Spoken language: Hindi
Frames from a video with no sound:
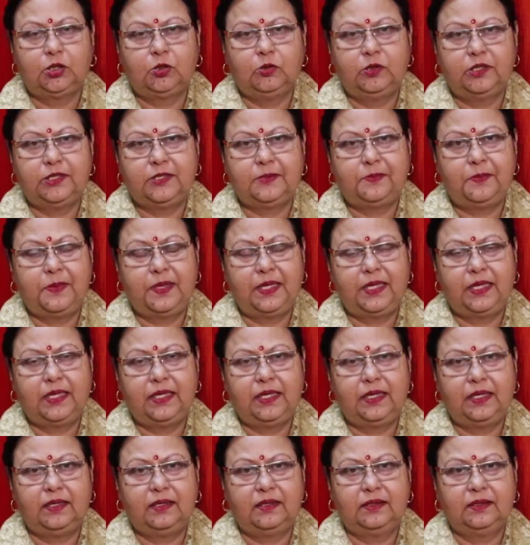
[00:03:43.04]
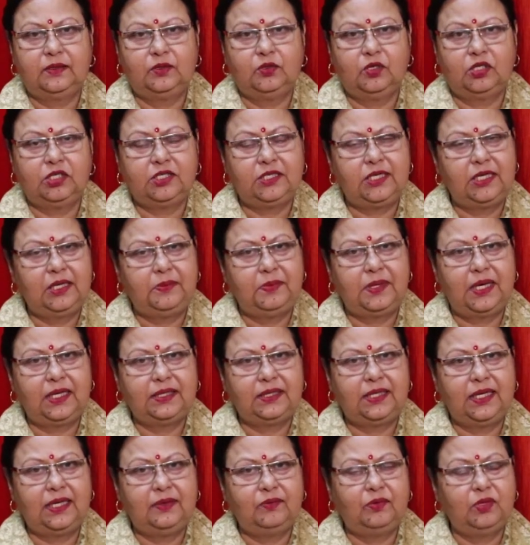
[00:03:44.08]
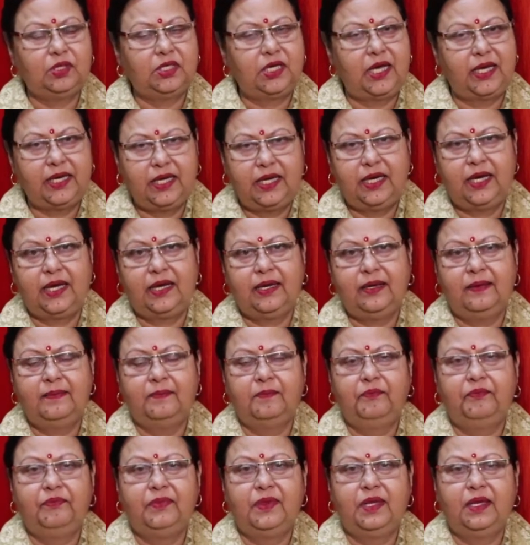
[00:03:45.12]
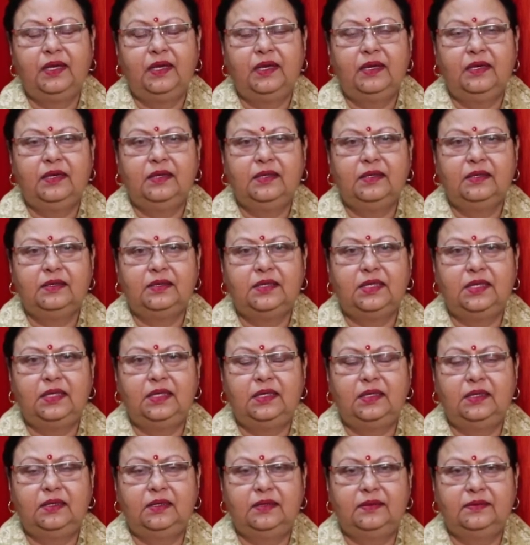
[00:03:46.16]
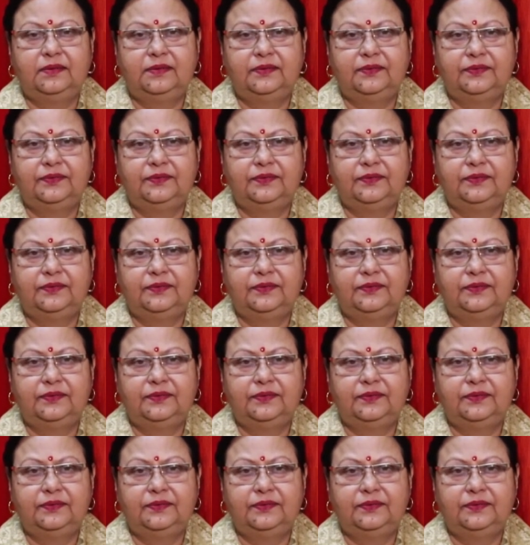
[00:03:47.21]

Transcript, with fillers: तो इसमें जो असली बात है वो यही है कि